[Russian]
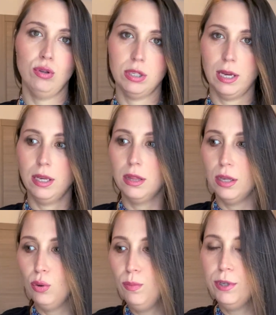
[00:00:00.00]
то есть какие-то
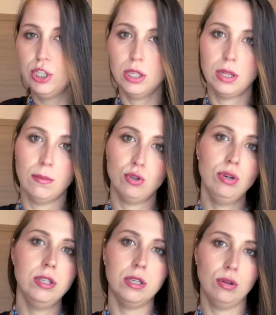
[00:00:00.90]
юбочки, там
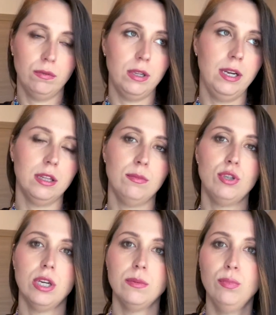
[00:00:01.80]
шортики, ну, вот летом
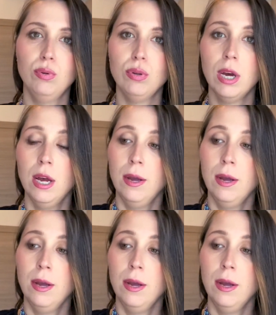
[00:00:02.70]
сейчас будут.